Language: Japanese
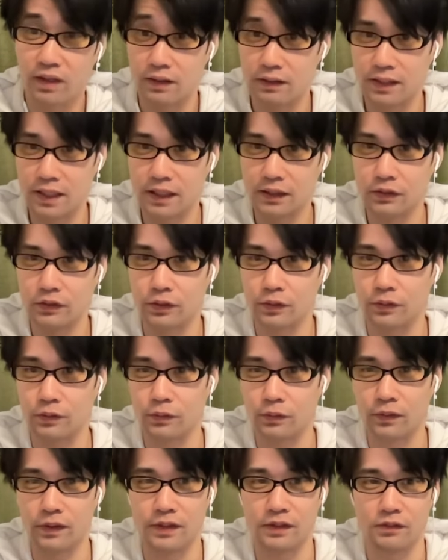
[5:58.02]
んていう
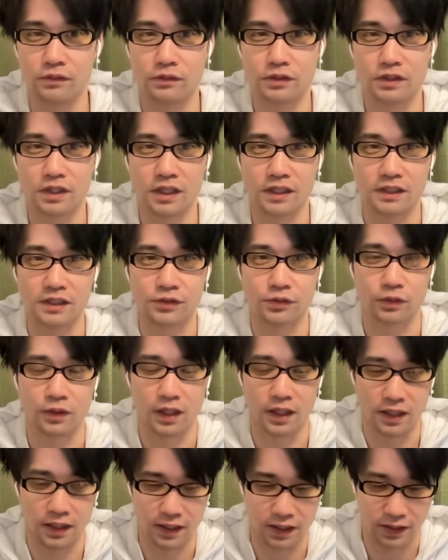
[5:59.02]
表現をしたらいいでしょうか。
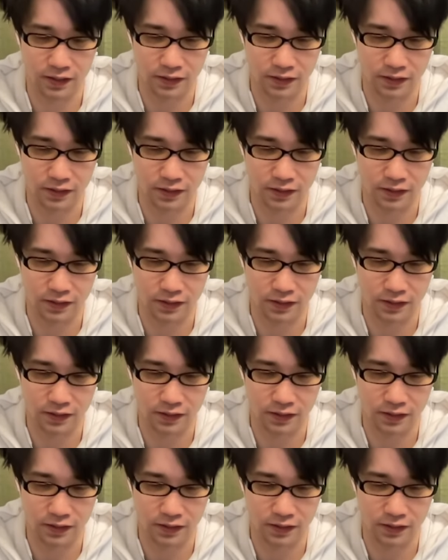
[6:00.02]
はい。